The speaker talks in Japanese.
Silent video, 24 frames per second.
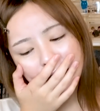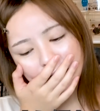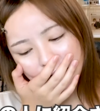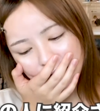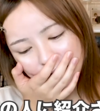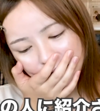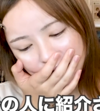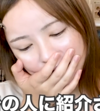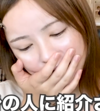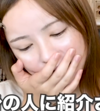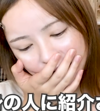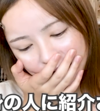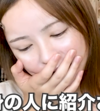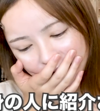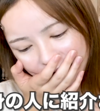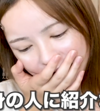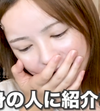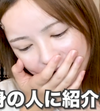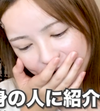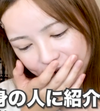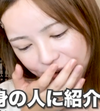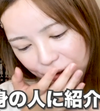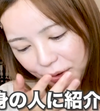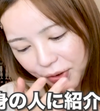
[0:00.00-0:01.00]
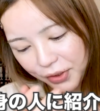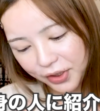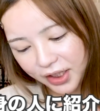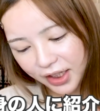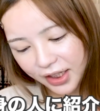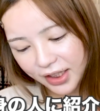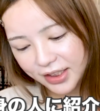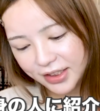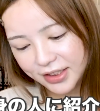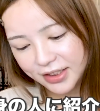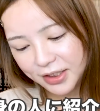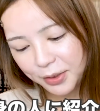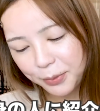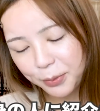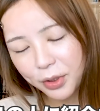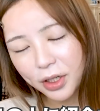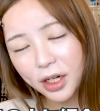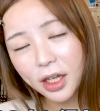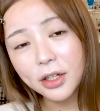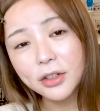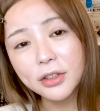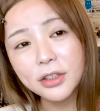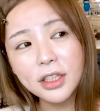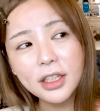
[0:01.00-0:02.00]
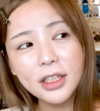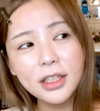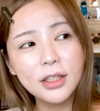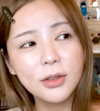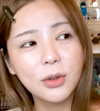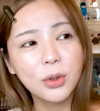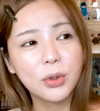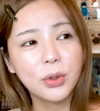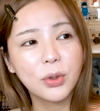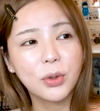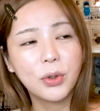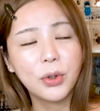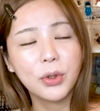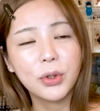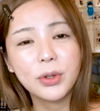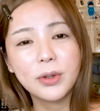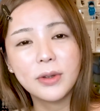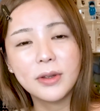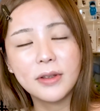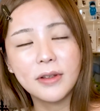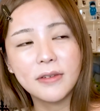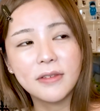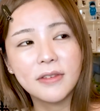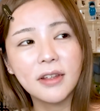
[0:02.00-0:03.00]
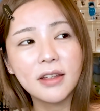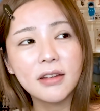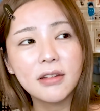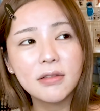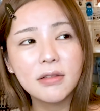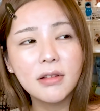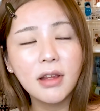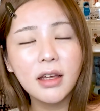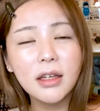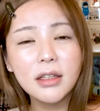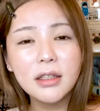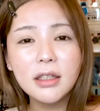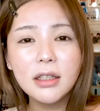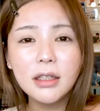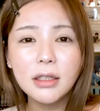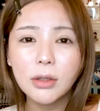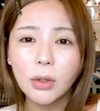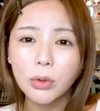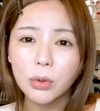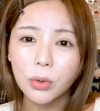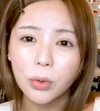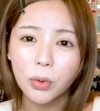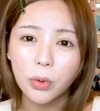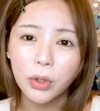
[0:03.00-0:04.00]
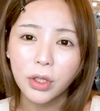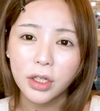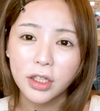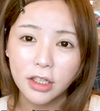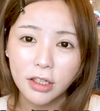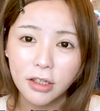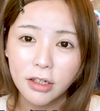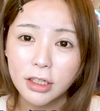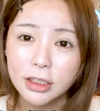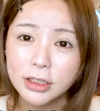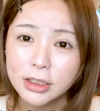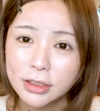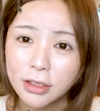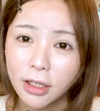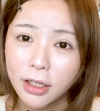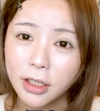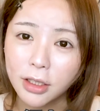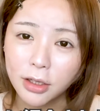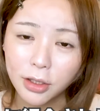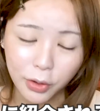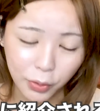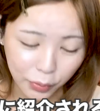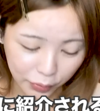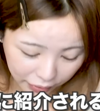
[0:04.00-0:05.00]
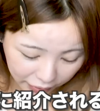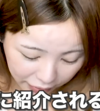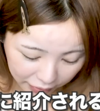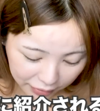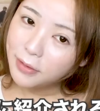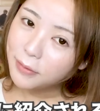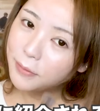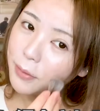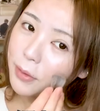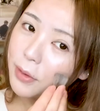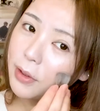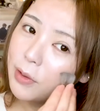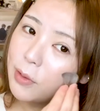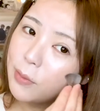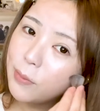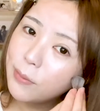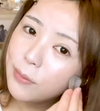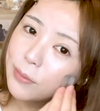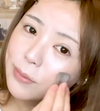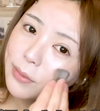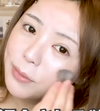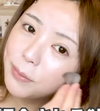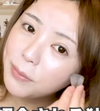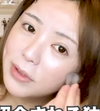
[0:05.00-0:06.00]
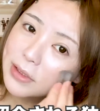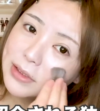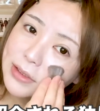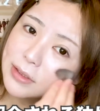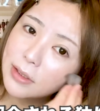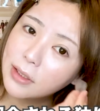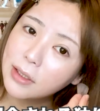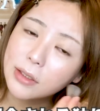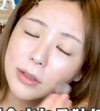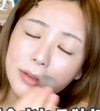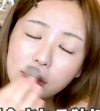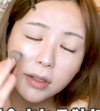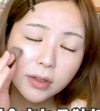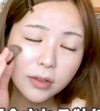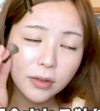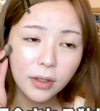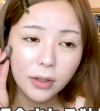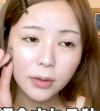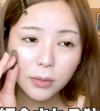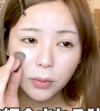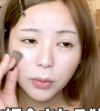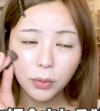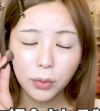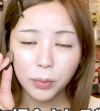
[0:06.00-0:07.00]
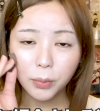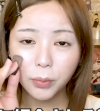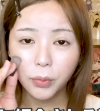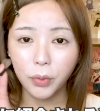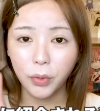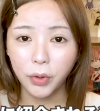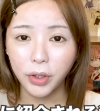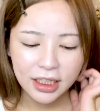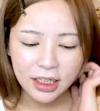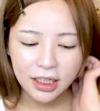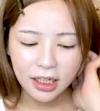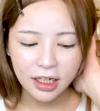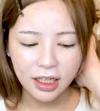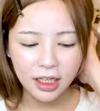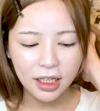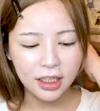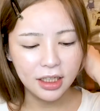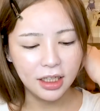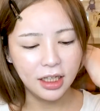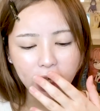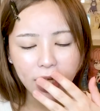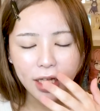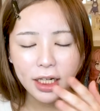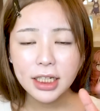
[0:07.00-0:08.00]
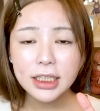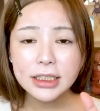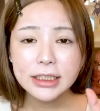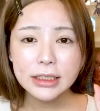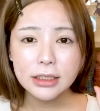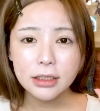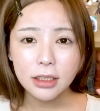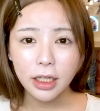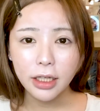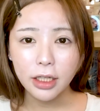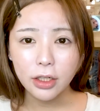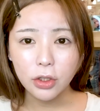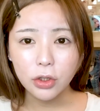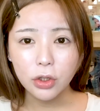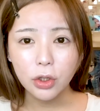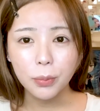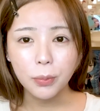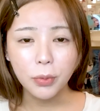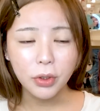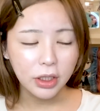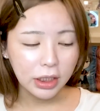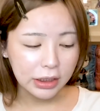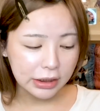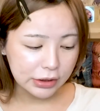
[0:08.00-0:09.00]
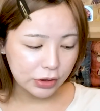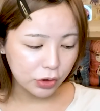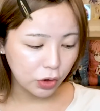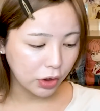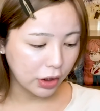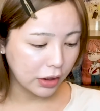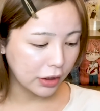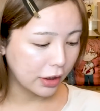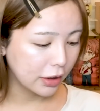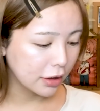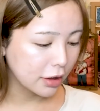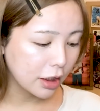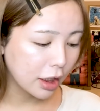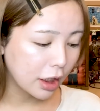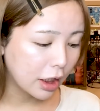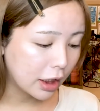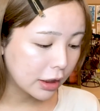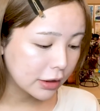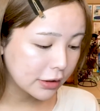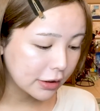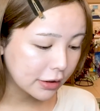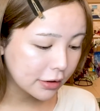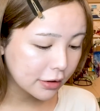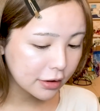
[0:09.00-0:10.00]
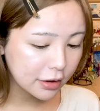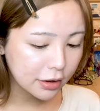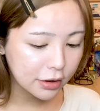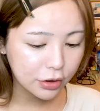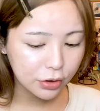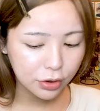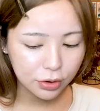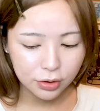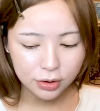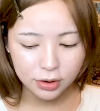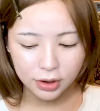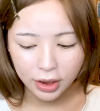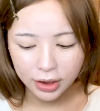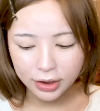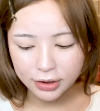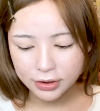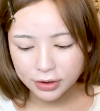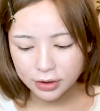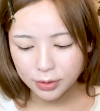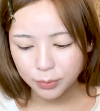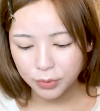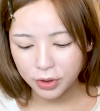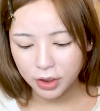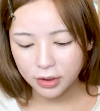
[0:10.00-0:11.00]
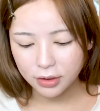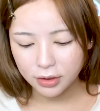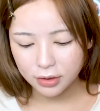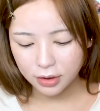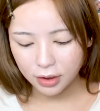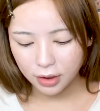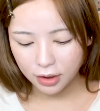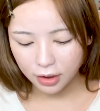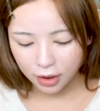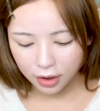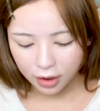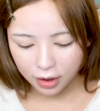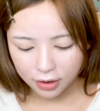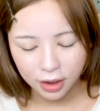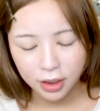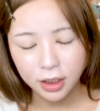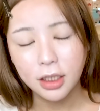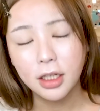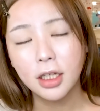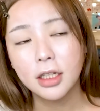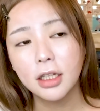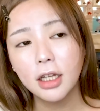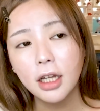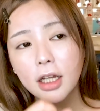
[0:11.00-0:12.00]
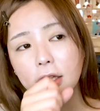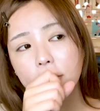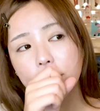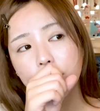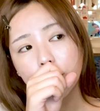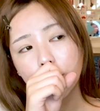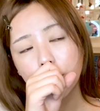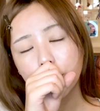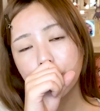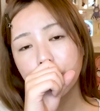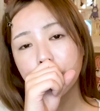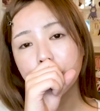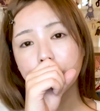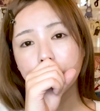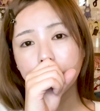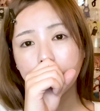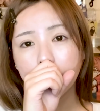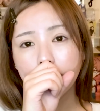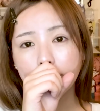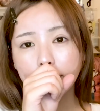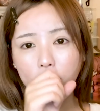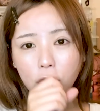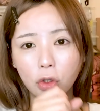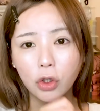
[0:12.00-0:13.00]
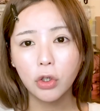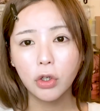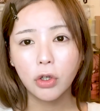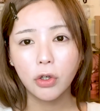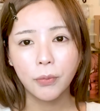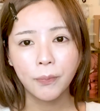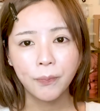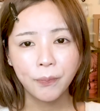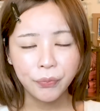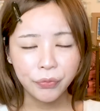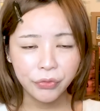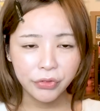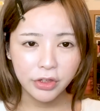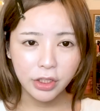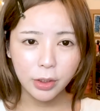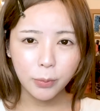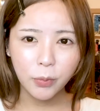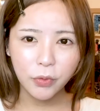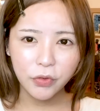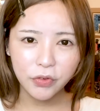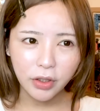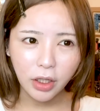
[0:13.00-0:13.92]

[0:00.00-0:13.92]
の人に紹介してもらういい男って絶対いい男な気がしないんだよね。これはほんとマジであるあるだと思う。だから、彼氏がいる友達とかだったら全然紹介してもらったらあれだなって思うんだけど、でも